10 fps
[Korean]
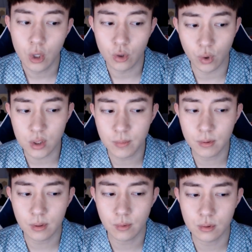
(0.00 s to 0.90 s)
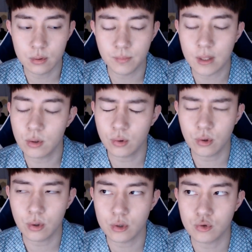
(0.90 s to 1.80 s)
11시 만 되면은
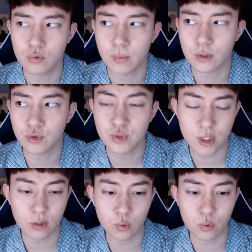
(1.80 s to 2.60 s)
만석이어가지고 막 2시간